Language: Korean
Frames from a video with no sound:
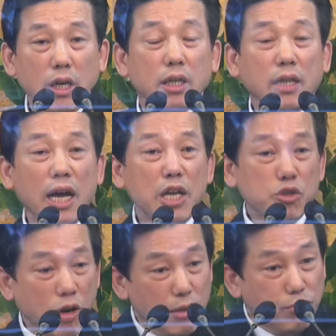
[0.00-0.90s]
땅에
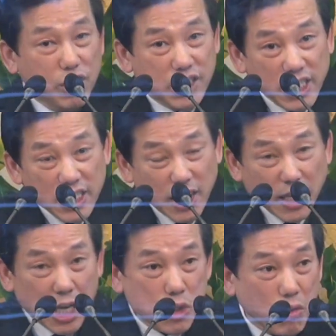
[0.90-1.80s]
속한 물질
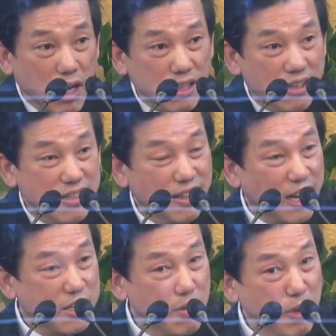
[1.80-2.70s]
세계에 속한 것을 내가
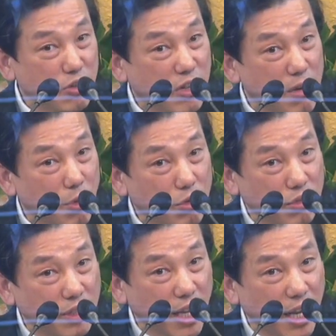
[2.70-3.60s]
설명해줘서 잘
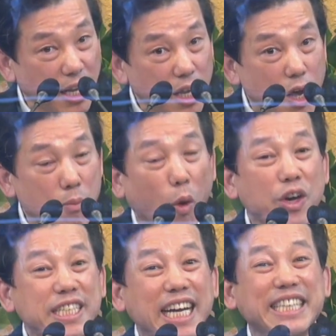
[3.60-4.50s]
모르는데
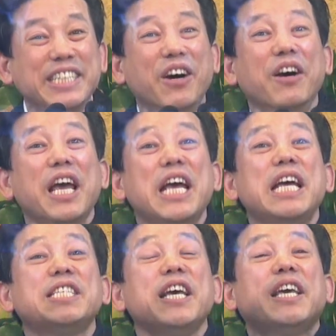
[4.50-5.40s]
보이지 않는 영의
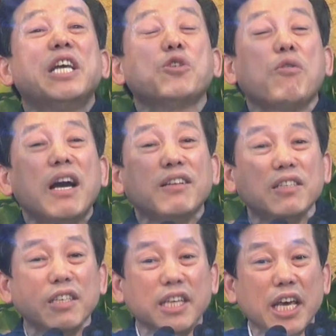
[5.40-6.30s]
세계에 속한
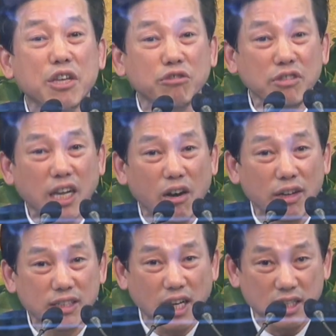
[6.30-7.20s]
것을 얘기해 준다고
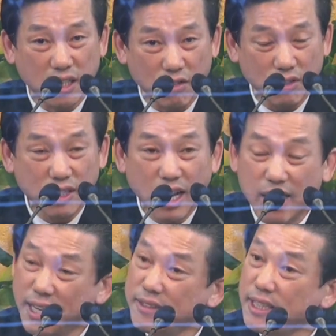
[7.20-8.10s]
한다 할지라도 네가
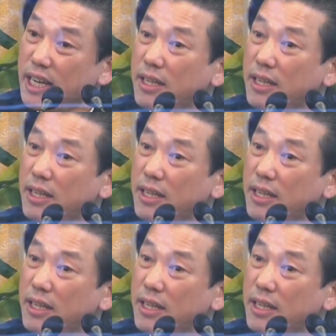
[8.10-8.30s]
알겠느냐?